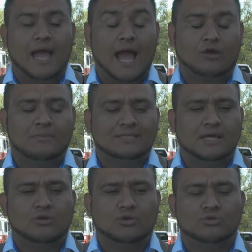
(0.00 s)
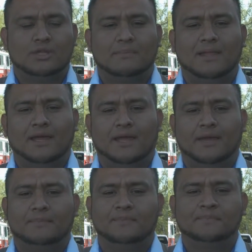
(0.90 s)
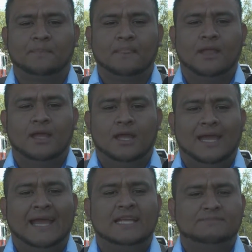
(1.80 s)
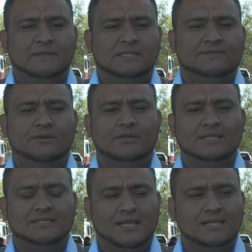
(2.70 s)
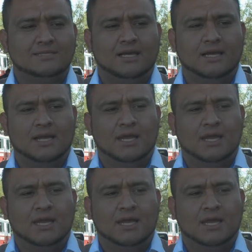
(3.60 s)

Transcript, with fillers: ha comenzado con un tema de en específico de enseñanza.